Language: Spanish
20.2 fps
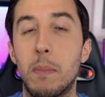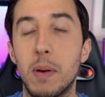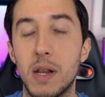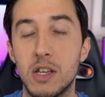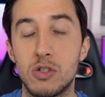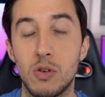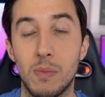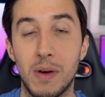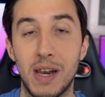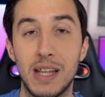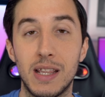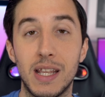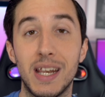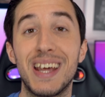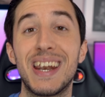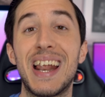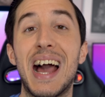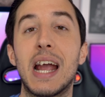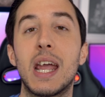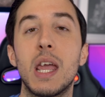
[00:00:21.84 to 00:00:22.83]
precios van a
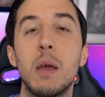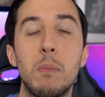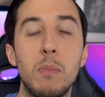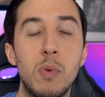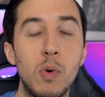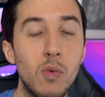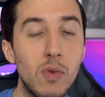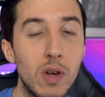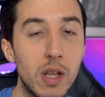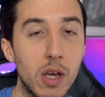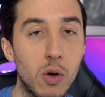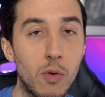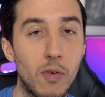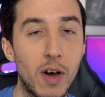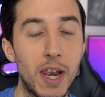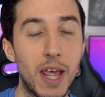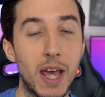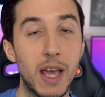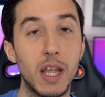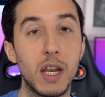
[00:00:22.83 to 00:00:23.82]
tener, a qué público
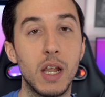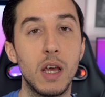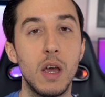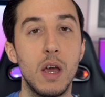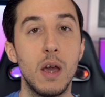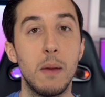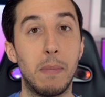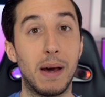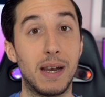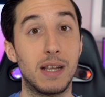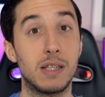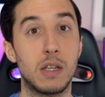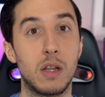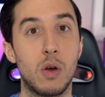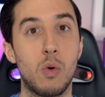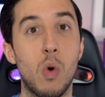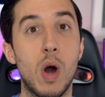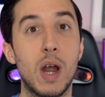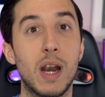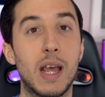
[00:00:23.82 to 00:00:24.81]
van a ir, van a ser
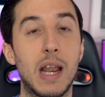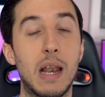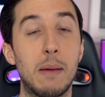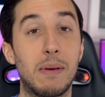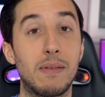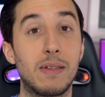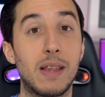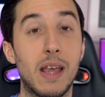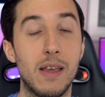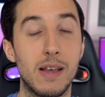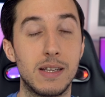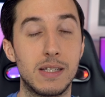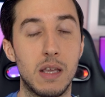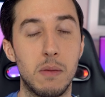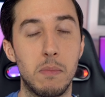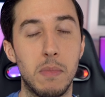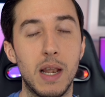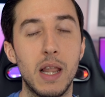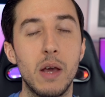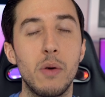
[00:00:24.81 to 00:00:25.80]
igual que la pantalla de
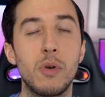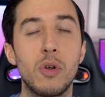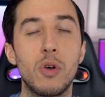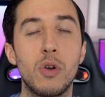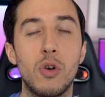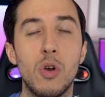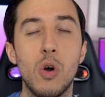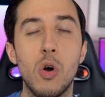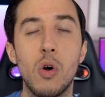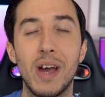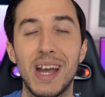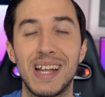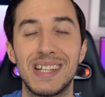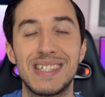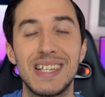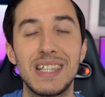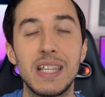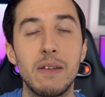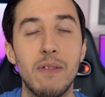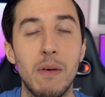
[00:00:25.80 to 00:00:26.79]
6.000 euros, no,
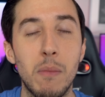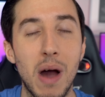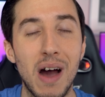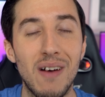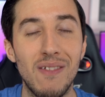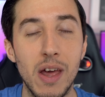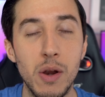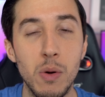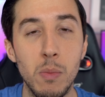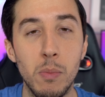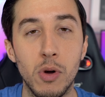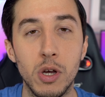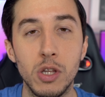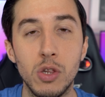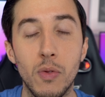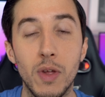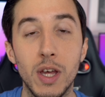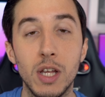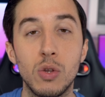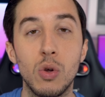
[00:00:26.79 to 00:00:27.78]
etcétera. Y vamos a hablar un
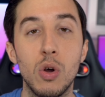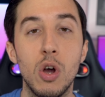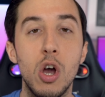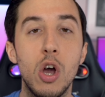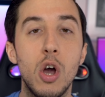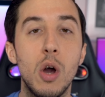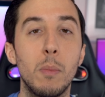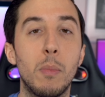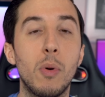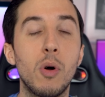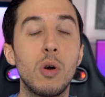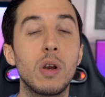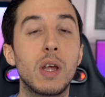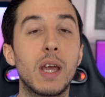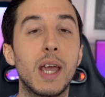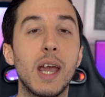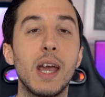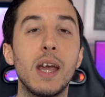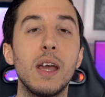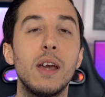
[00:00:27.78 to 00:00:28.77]
poquito de esto
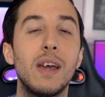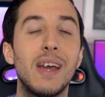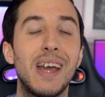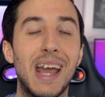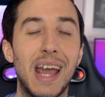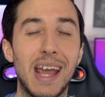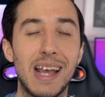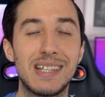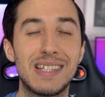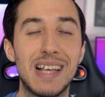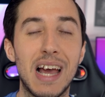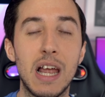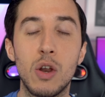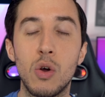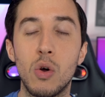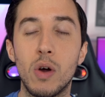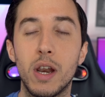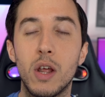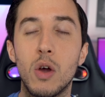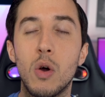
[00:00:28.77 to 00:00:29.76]
porque es
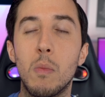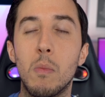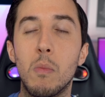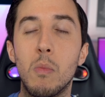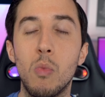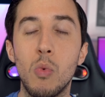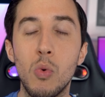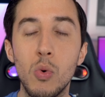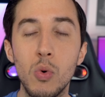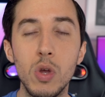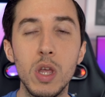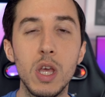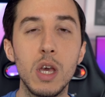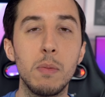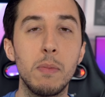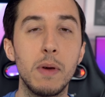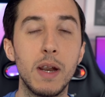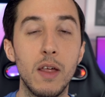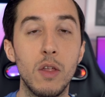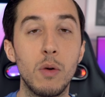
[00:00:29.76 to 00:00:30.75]
algo creo muy
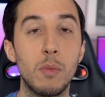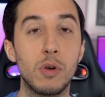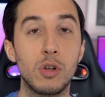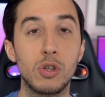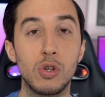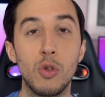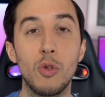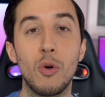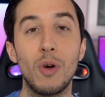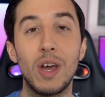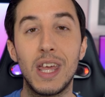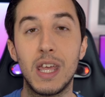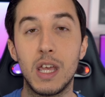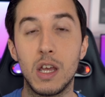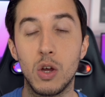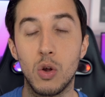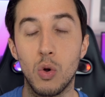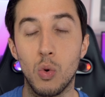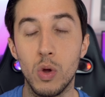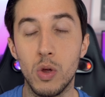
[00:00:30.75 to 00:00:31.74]
esperado por todos,
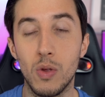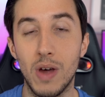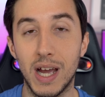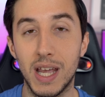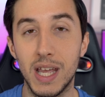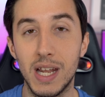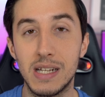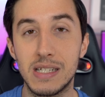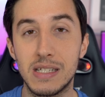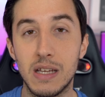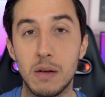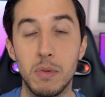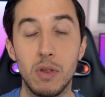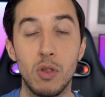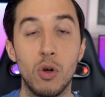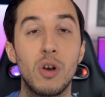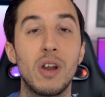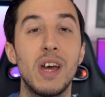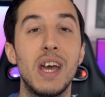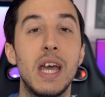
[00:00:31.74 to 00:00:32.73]
incluido aquí en el
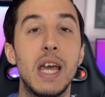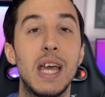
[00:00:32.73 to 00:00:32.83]
servidor.